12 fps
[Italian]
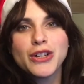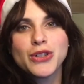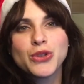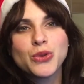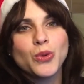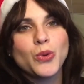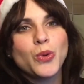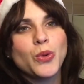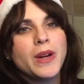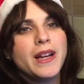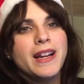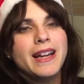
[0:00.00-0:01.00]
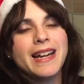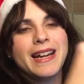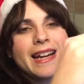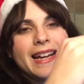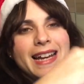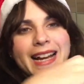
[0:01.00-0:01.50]
sulla
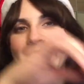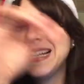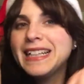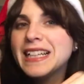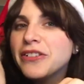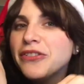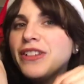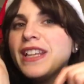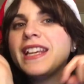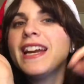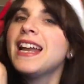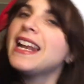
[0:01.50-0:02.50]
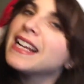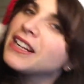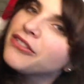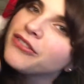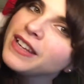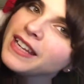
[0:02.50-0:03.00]
eh, calligrafia, la
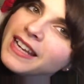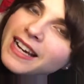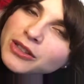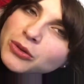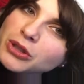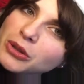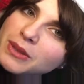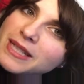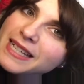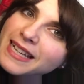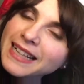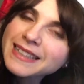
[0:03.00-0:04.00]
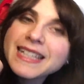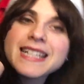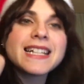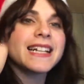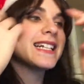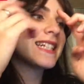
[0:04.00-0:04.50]
grafia, tutti questi caratteri
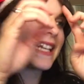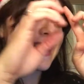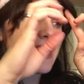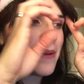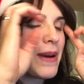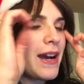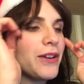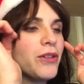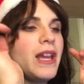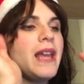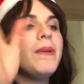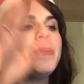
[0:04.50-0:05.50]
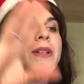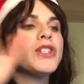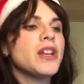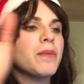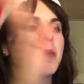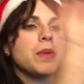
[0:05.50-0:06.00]
strani scritti a mano e mi
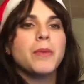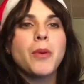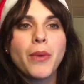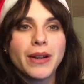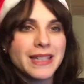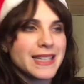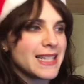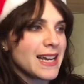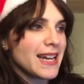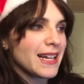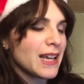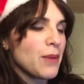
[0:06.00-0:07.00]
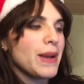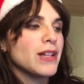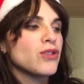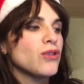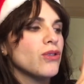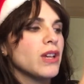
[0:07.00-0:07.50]
piacerebbe prima o poi iniziare anche a me,
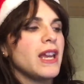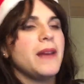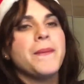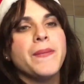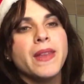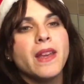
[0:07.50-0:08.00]
solo che